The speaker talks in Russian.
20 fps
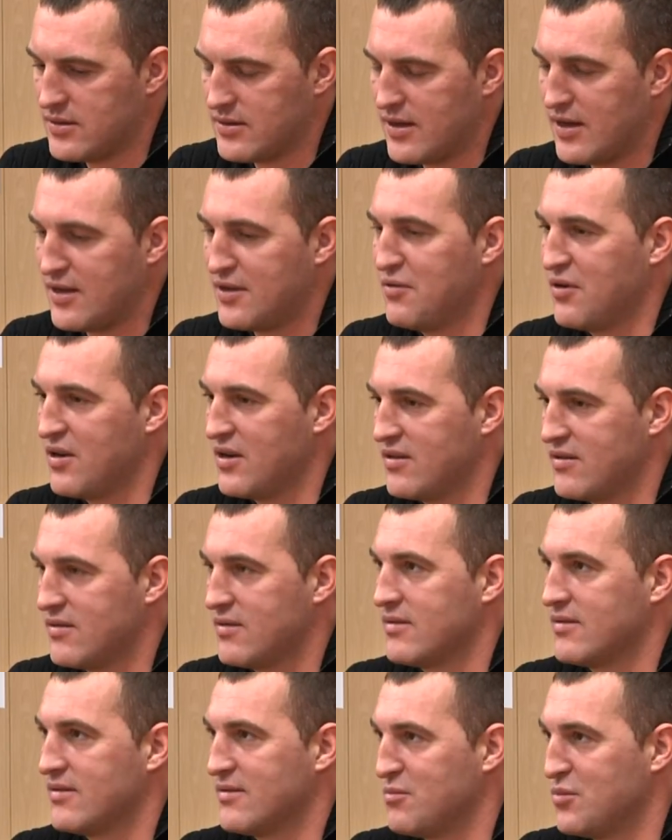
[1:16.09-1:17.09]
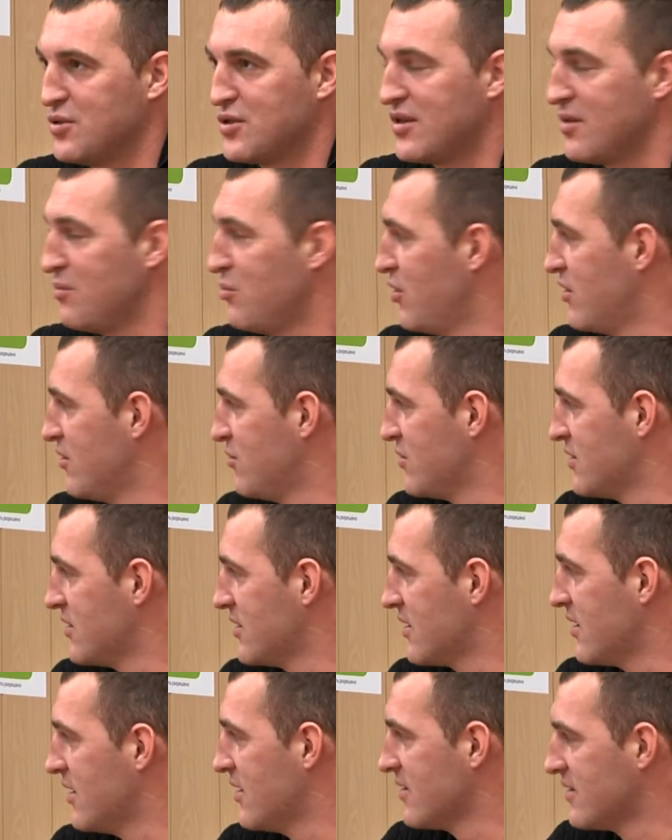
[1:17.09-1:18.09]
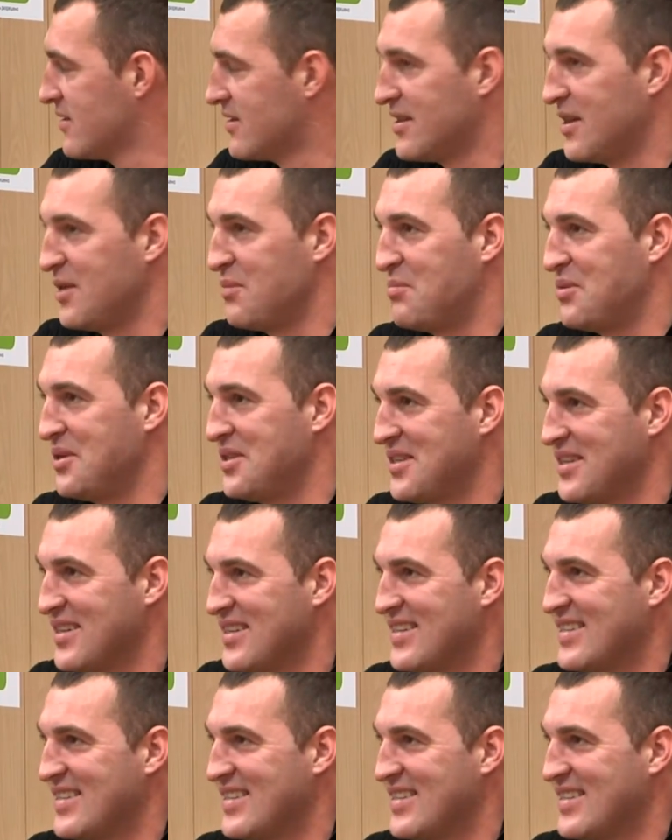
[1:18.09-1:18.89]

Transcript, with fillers: как говорят в баскетбольном языке, слепить